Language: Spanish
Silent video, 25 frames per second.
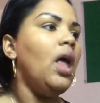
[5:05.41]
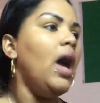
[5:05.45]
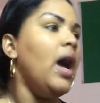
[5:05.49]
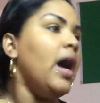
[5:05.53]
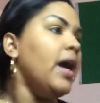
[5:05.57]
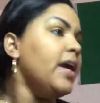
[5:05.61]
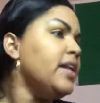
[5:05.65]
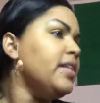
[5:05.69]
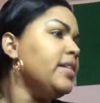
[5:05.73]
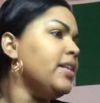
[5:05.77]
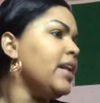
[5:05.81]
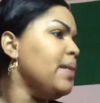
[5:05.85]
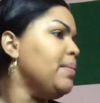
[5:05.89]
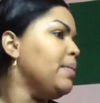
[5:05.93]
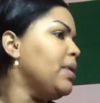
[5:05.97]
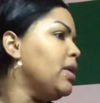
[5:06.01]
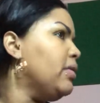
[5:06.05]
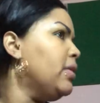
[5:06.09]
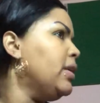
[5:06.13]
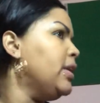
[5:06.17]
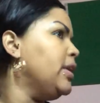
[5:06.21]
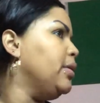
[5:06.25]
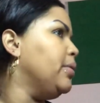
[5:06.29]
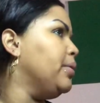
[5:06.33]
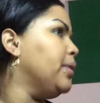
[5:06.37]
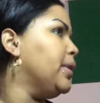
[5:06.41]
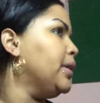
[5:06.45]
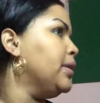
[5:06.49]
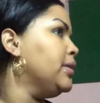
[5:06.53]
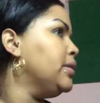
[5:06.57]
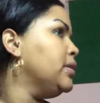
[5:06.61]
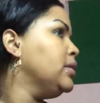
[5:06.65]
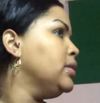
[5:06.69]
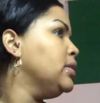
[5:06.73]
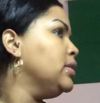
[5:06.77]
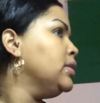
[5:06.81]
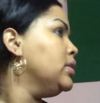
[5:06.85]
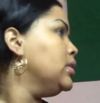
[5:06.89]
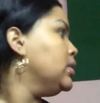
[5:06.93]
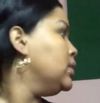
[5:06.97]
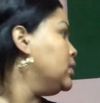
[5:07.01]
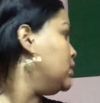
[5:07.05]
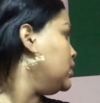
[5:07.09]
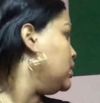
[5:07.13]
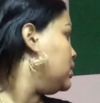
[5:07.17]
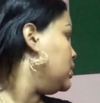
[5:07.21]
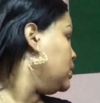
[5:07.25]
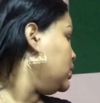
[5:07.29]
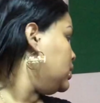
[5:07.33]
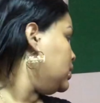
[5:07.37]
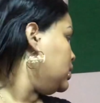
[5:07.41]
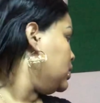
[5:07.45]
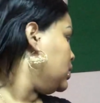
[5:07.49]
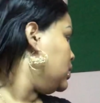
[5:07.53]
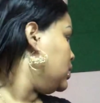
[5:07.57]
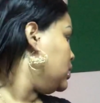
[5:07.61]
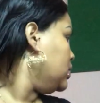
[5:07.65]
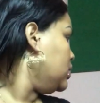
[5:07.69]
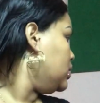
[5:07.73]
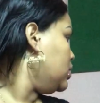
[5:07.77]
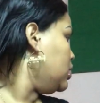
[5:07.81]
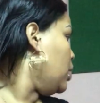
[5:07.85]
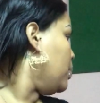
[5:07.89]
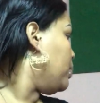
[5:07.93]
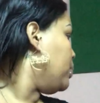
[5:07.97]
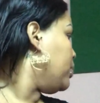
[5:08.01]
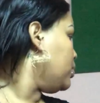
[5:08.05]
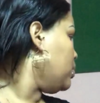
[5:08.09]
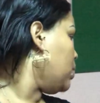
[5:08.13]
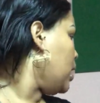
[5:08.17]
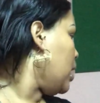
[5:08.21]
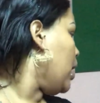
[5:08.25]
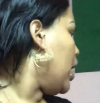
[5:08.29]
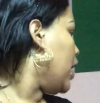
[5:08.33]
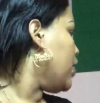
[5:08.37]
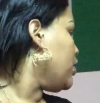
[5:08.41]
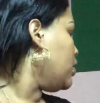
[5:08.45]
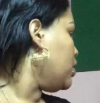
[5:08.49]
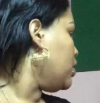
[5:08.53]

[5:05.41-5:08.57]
Ahí tráemelo anyway. No, how